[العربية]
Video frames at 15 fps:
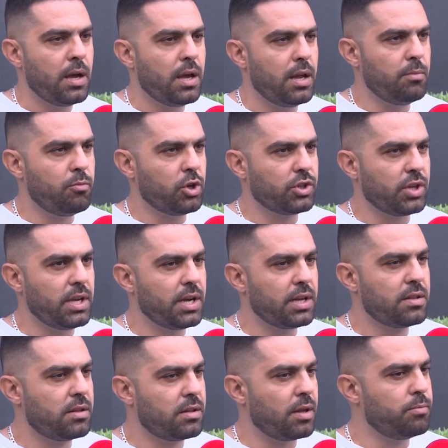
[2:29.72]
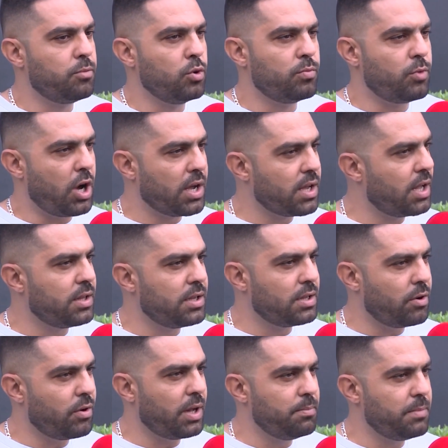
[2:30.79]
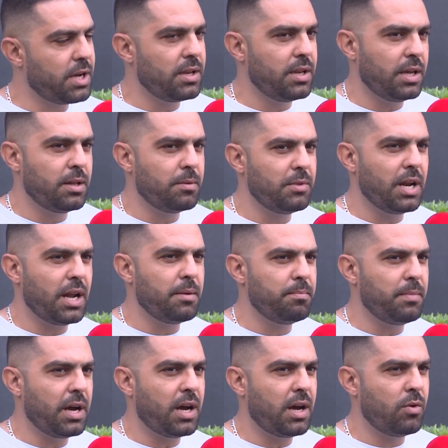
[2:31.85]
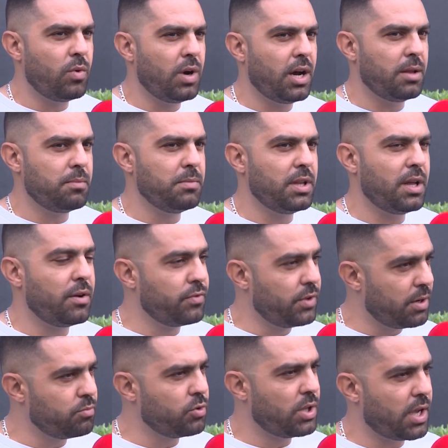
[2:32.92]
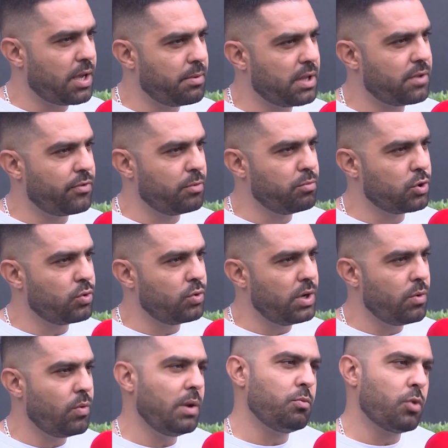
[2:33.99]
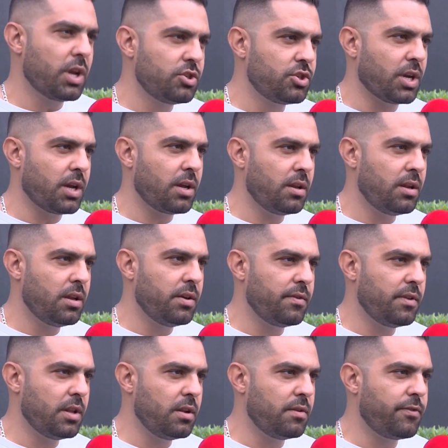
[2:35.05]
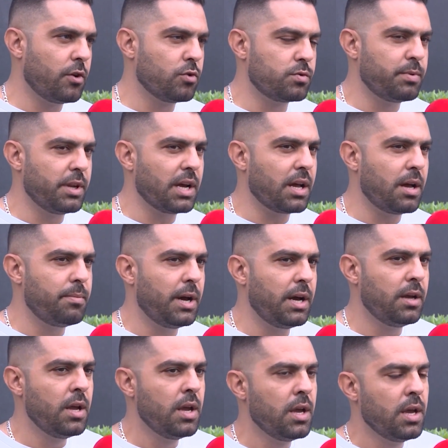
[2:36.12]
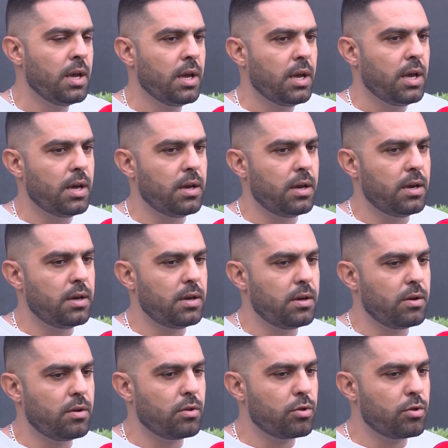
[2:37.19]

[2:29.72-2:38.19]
المعطيات تبدو معقدة نوعا ما نحن بنلعب مع واحد من أفضل المنتخبات في البطولة والمرشح للفوز بلقبها آه،